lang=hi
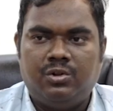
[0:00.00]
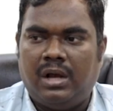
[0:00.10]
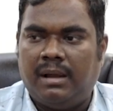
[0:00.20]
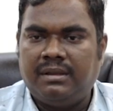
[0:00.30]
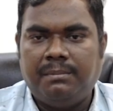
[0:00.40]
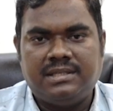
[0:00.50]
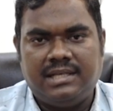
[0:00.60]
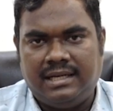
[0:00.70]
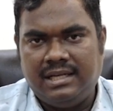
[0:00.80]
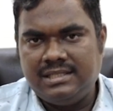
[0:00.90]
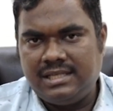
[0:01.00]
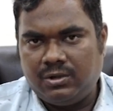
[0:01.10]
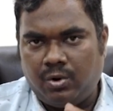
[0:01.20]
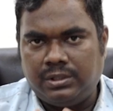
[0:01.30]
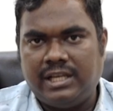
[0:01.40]
तो आपके पास एटलीस्ट
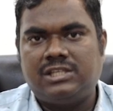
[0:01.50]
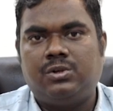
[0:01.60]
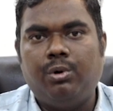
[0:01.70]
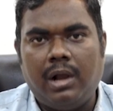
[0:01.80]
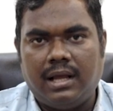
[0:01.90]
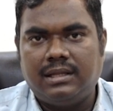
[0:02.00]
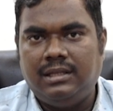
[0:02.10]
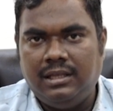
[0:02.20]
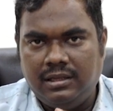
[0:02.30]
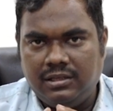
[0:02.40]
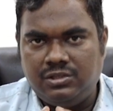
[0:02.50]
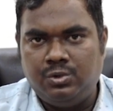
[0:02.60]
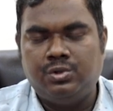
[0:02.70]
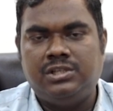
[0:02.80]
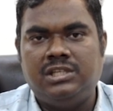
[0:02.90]
एक कॉन्टेक्स्ट होगा कि
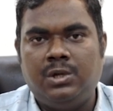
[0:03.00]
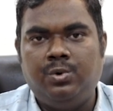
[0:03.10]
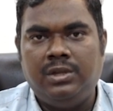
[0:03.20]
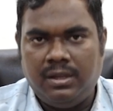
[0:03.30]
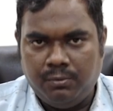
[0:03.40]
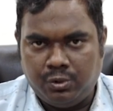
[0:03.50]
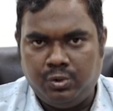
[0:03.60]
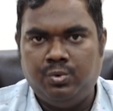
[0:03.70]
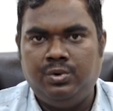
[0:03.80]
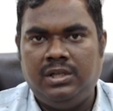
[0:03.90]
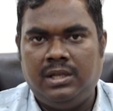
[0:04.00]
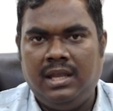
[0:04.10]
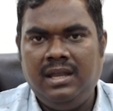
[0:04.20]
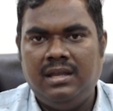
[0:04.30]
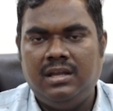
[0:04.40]
जो चीज़ें हुई हैं वो क्यों हुई
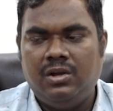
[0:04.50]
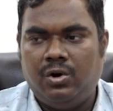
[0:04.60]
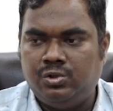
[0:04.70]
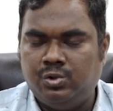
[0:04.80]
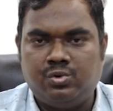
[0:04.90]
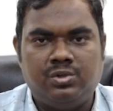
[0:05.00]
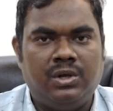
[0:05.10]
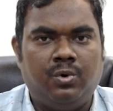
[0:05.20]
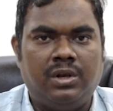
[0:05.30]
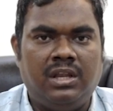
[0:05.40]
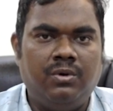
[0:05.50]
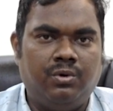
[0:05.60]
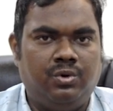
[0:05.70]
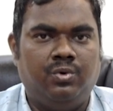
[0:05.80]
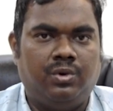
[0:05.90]
हैं और जो चीज़ें हो रही हैं
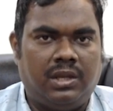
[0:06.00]
वो क्यों हो